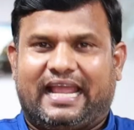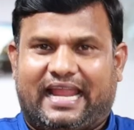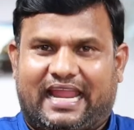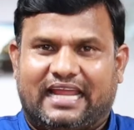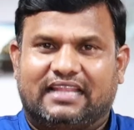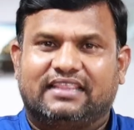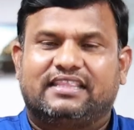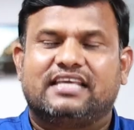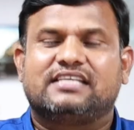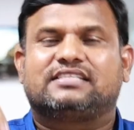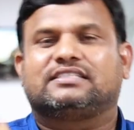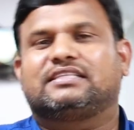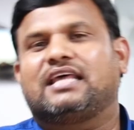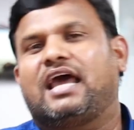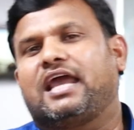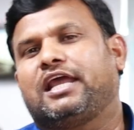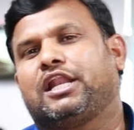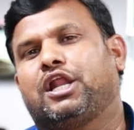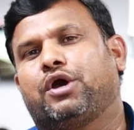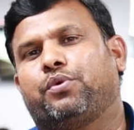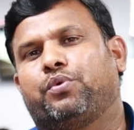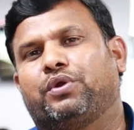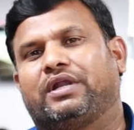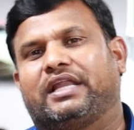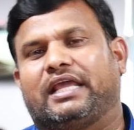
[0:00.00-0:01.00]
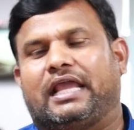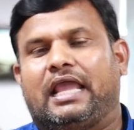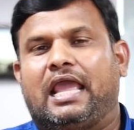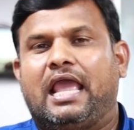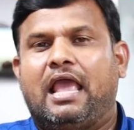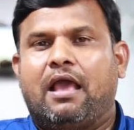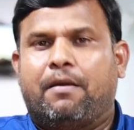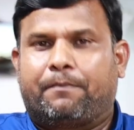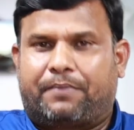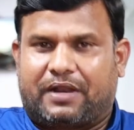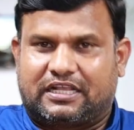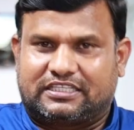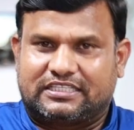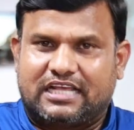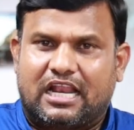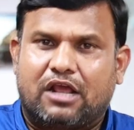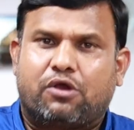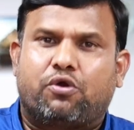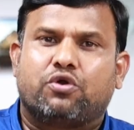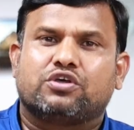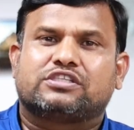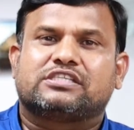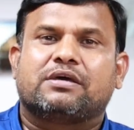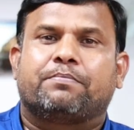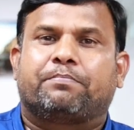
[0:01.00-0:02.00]
కింది స్థాయిలో ఉండి ప్రజల
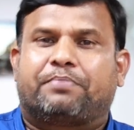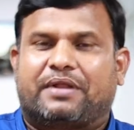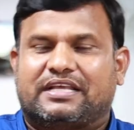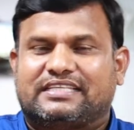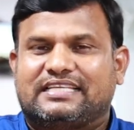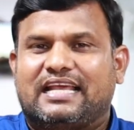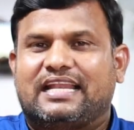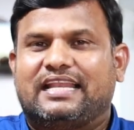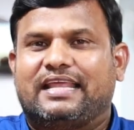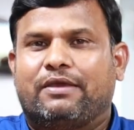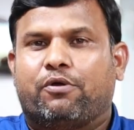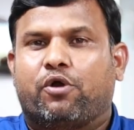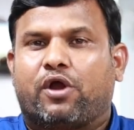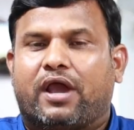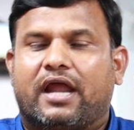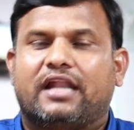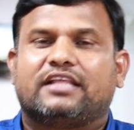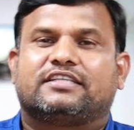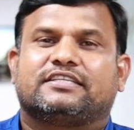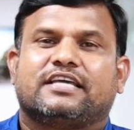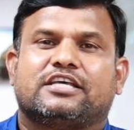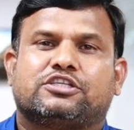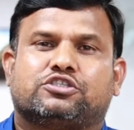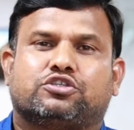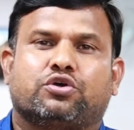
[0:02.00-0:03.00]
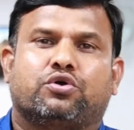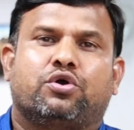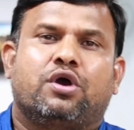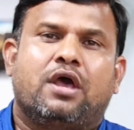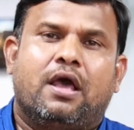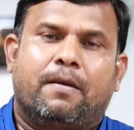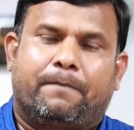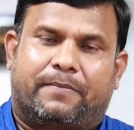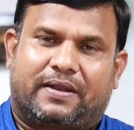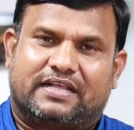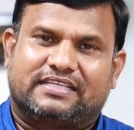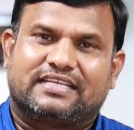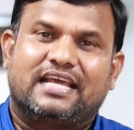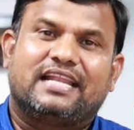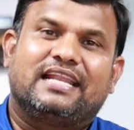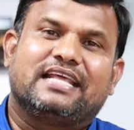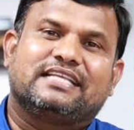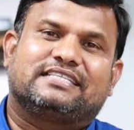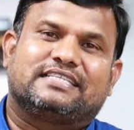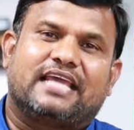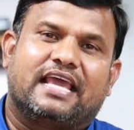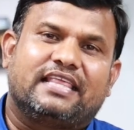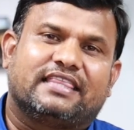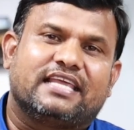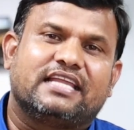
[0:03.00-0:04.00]
కోసం ప్రజల్ని ఒక్కటి చేస్తూ ప్రజల్ని
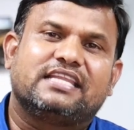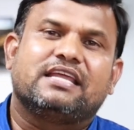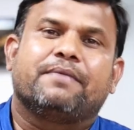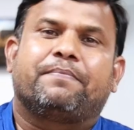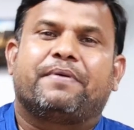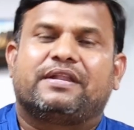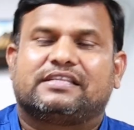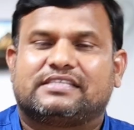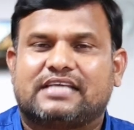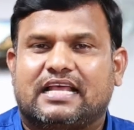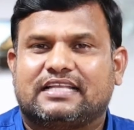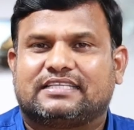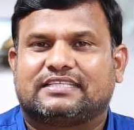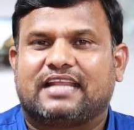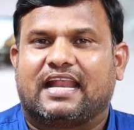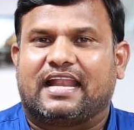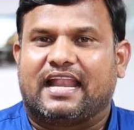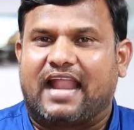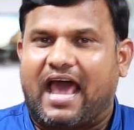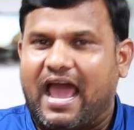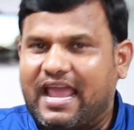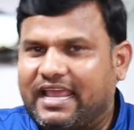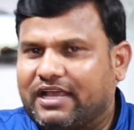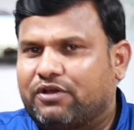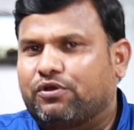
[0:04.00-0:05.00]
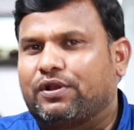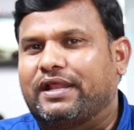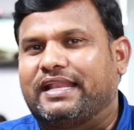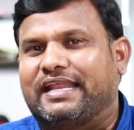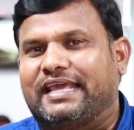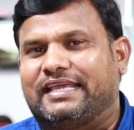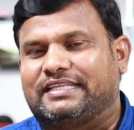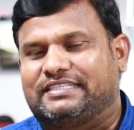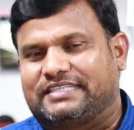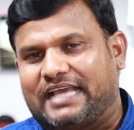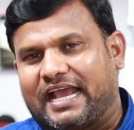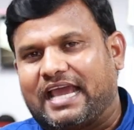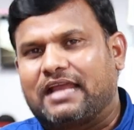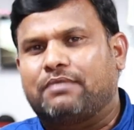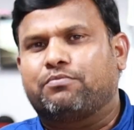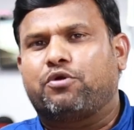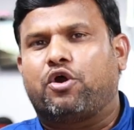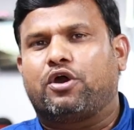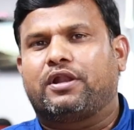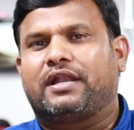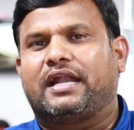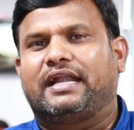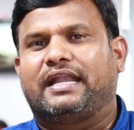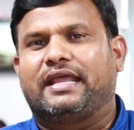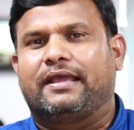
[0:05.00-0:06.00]
చైతన్యపరచాల్సిన నాయకులని
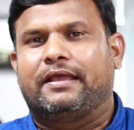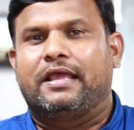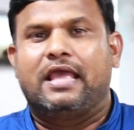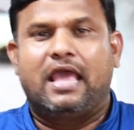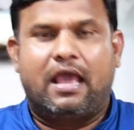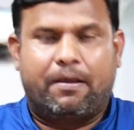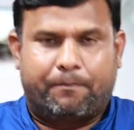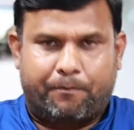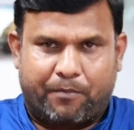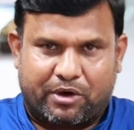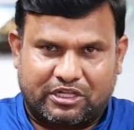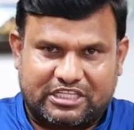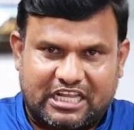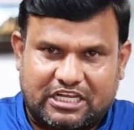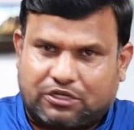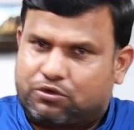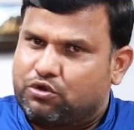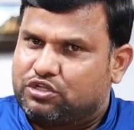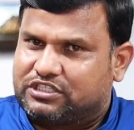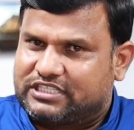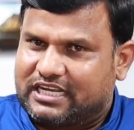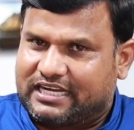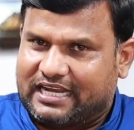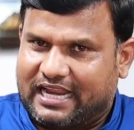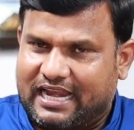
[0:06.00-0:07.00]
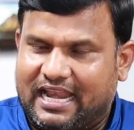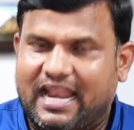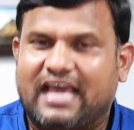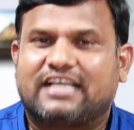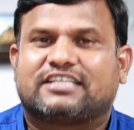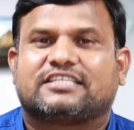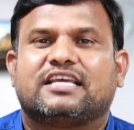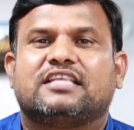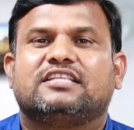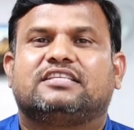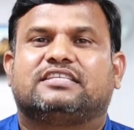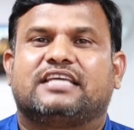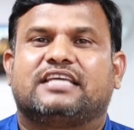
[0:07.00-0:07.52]
జగన్మోహన్ రెడ్డి మొదటి నుంచి నిర్లక్ష్యం